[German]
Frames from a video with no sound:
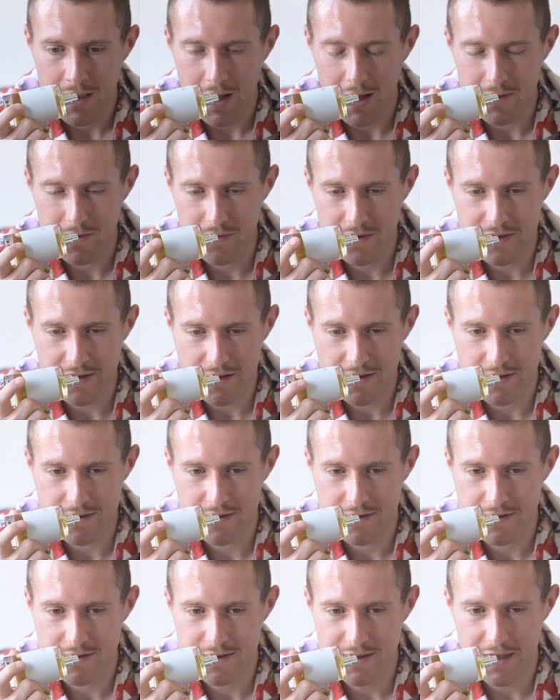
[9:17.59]
Also wie gesagt,
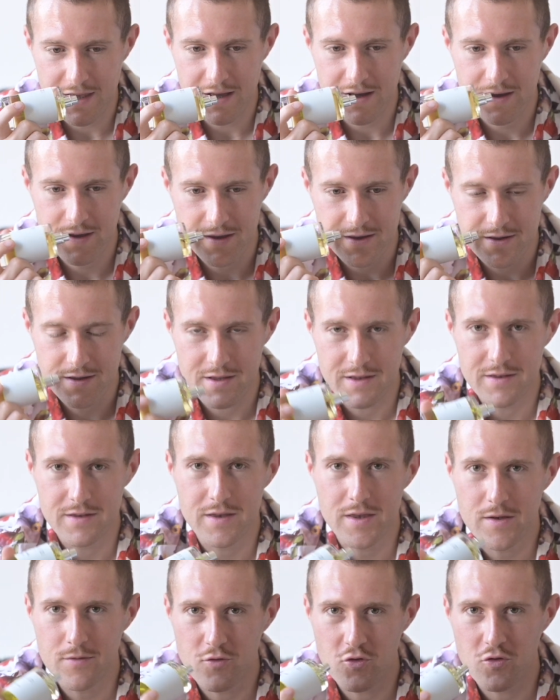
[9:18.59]
dieses sehr
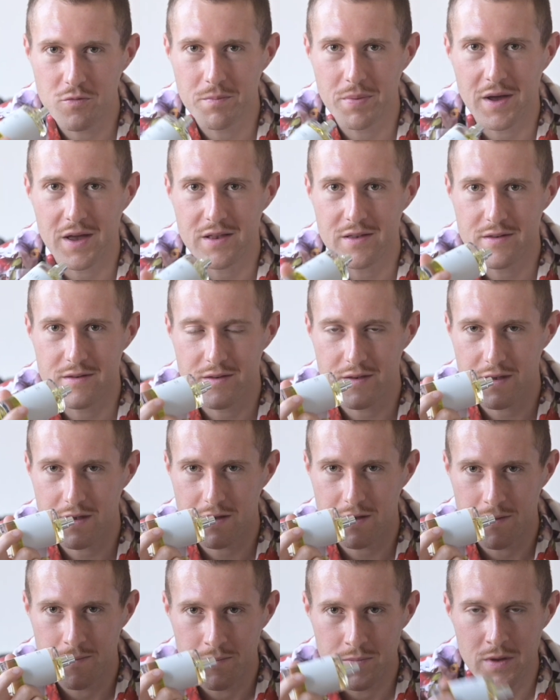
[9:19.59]
intensiv, spritzig,
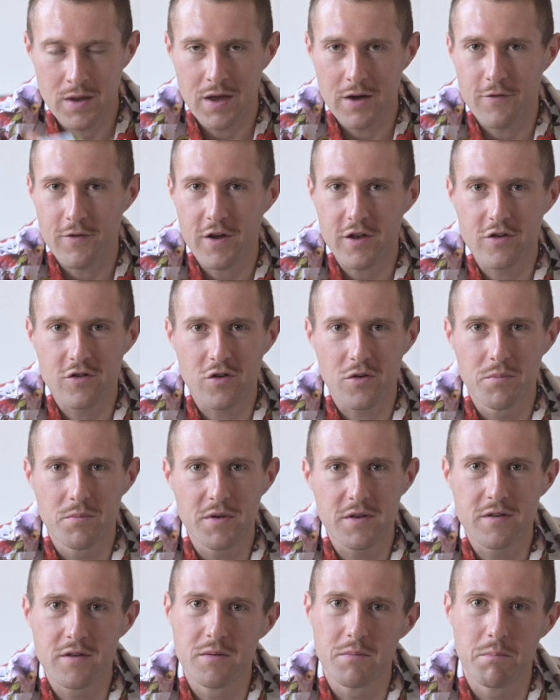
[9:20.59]
fast schon ein
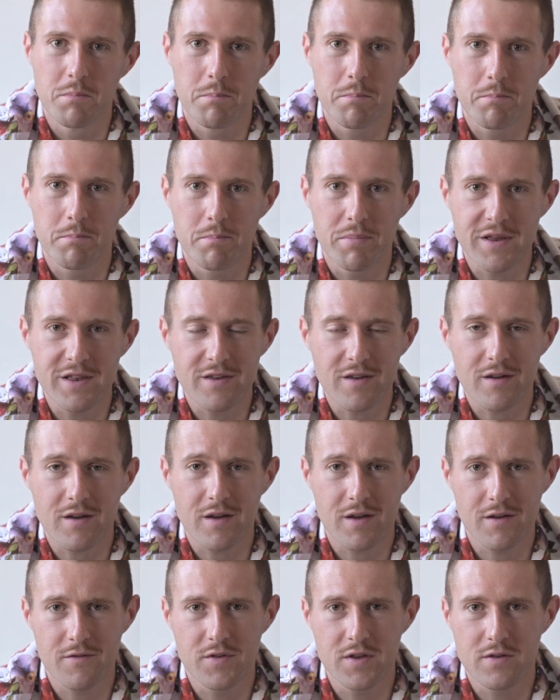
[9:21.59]
bisschen
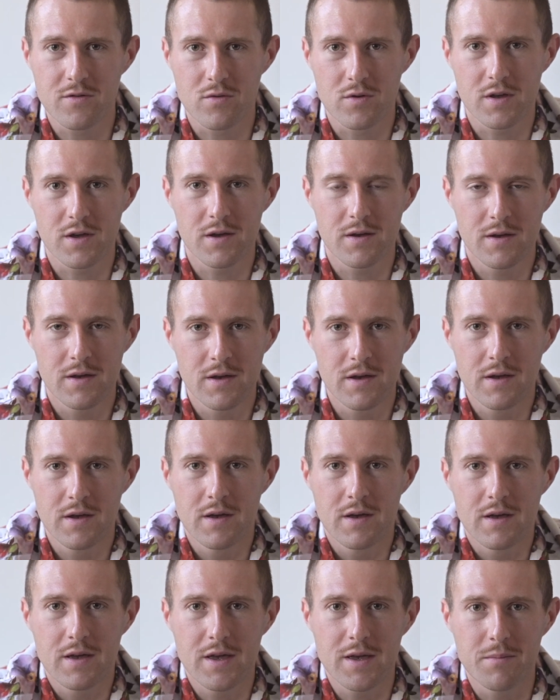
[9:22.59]
bittere, wie so eine
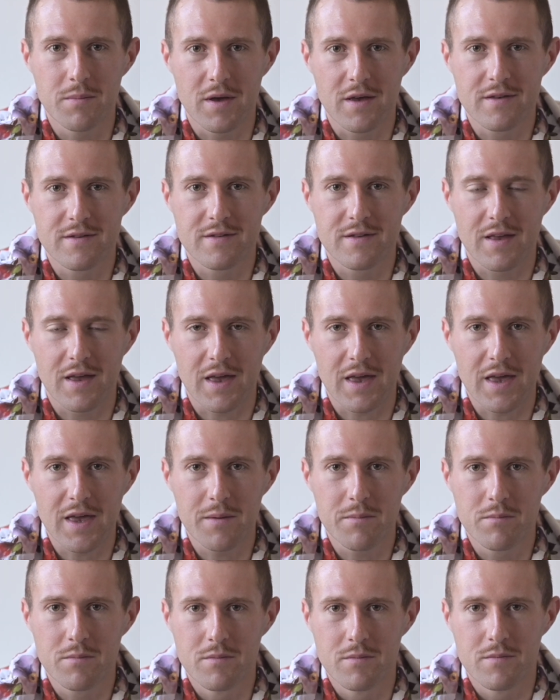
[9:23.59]
eben
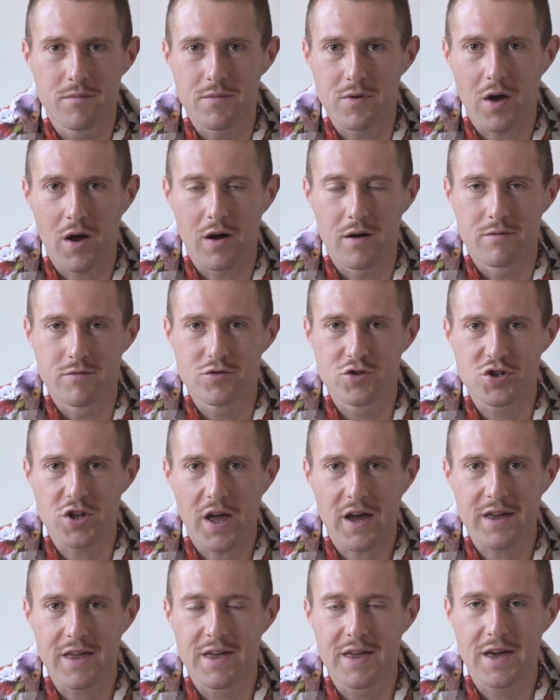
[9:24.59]
extrem ja,
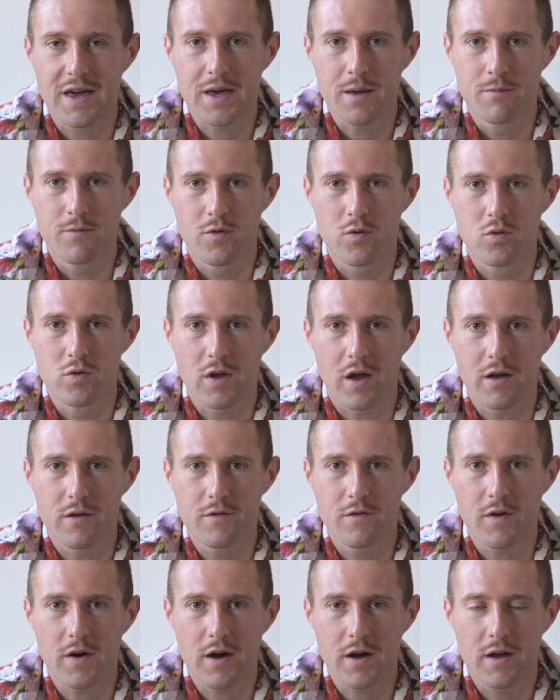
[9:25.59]
starke Grapefruit
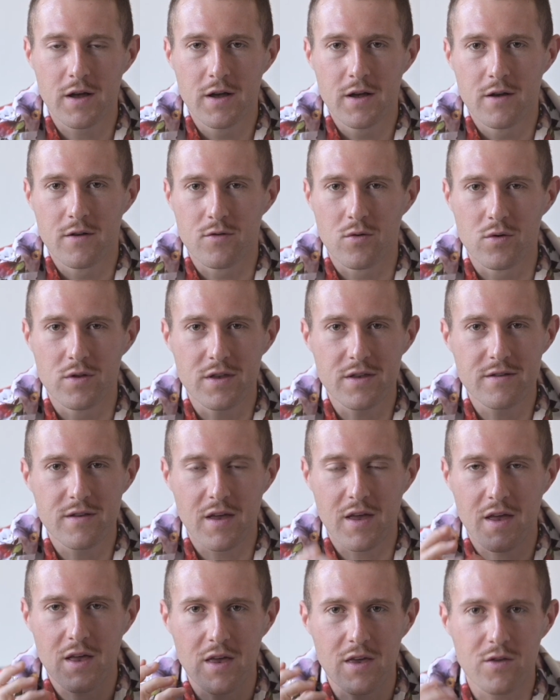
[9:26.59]
einfach. So
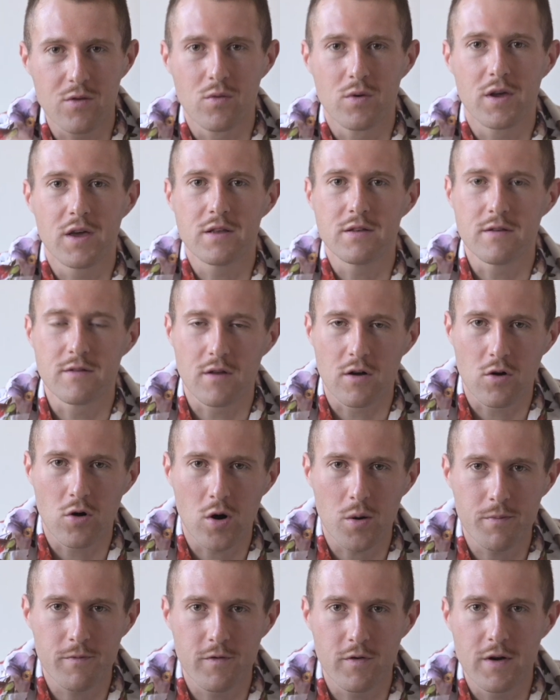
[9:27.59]
diese Richtung geht dieser
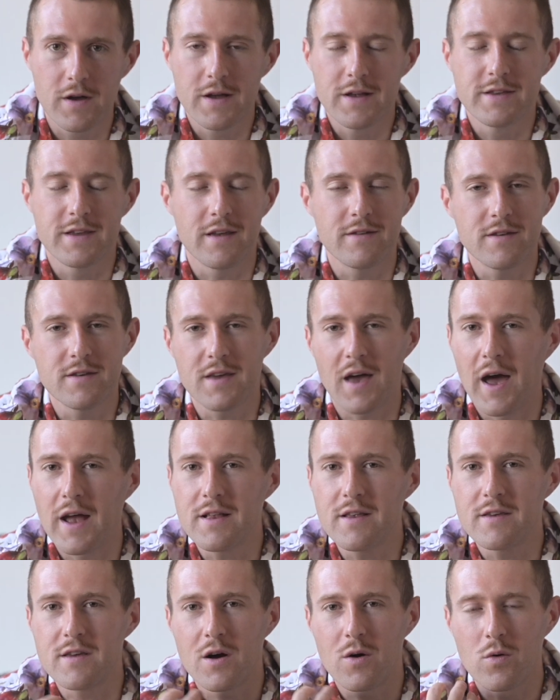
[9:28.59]
Kopf, der sich
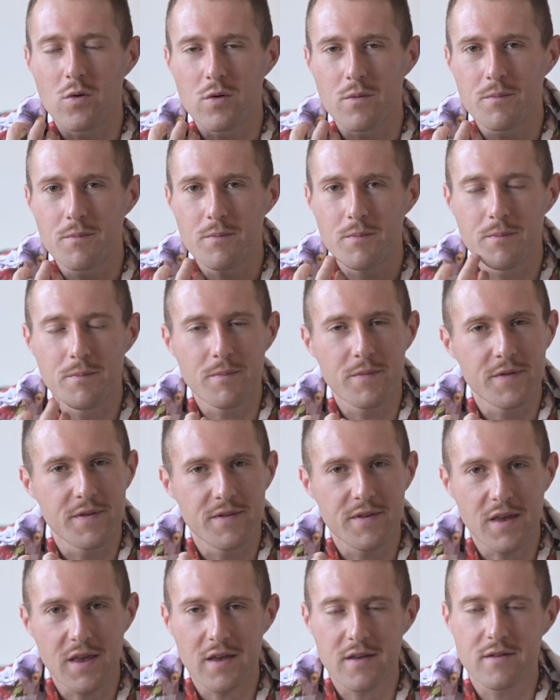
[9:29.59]
eigentlich auch
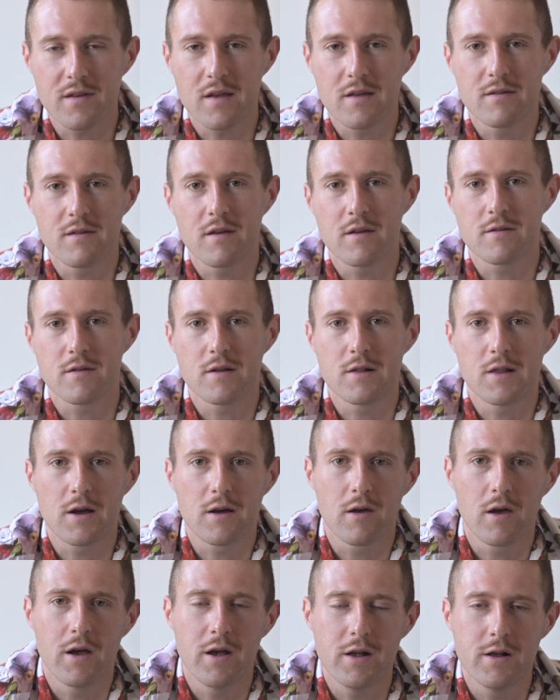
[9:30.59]
sehr, sehr, sehr, sehr
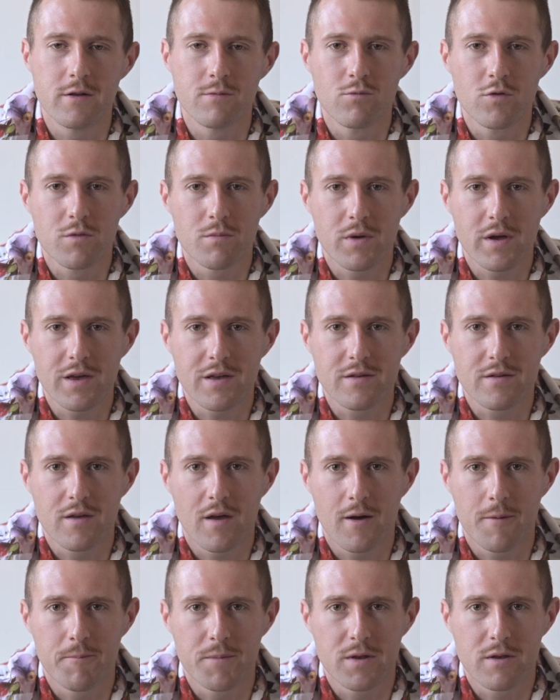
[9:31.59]
lange hält, muss man echt
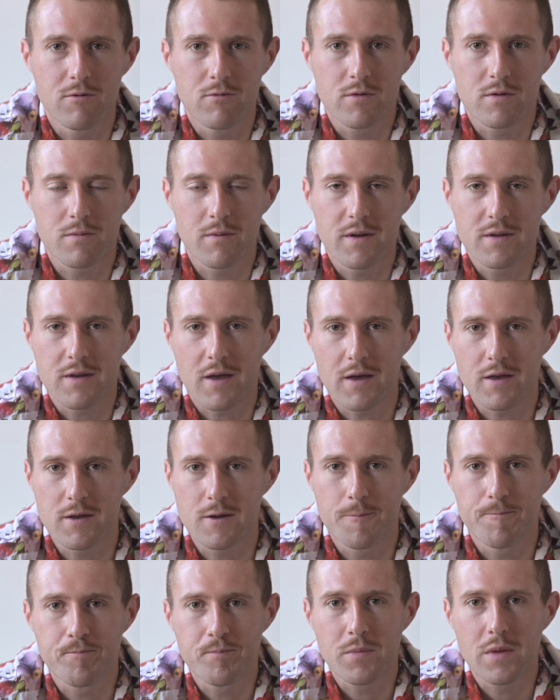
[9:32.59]
sagen, beziehungsweise
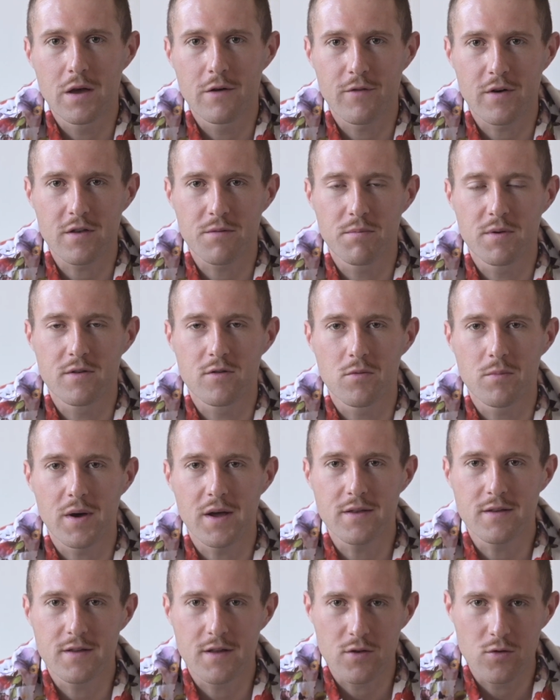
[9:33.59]
eigentlich fast bis zum
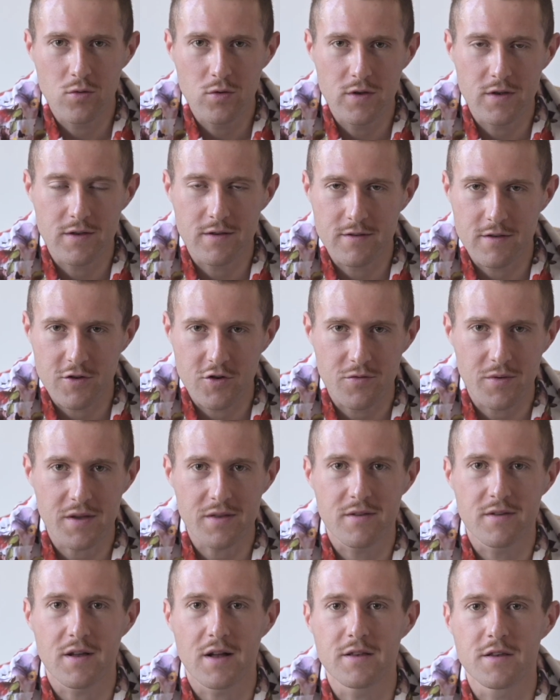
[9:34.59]
Ende. Natürlich, das
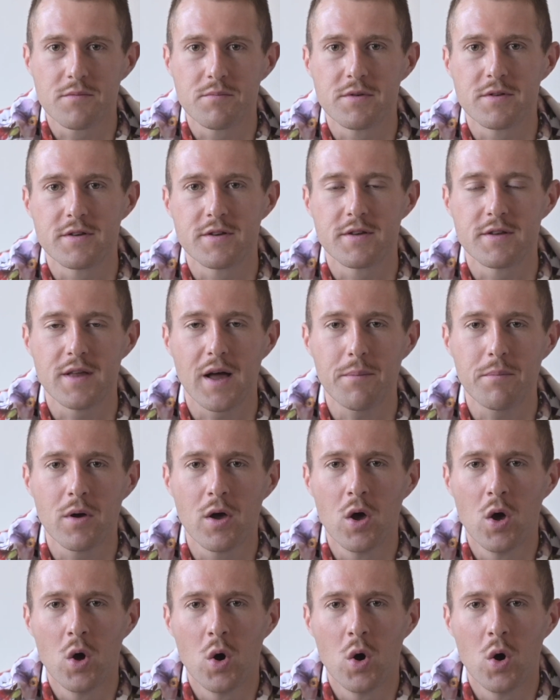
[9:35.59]
schwächt sich alles ein bisschen ab.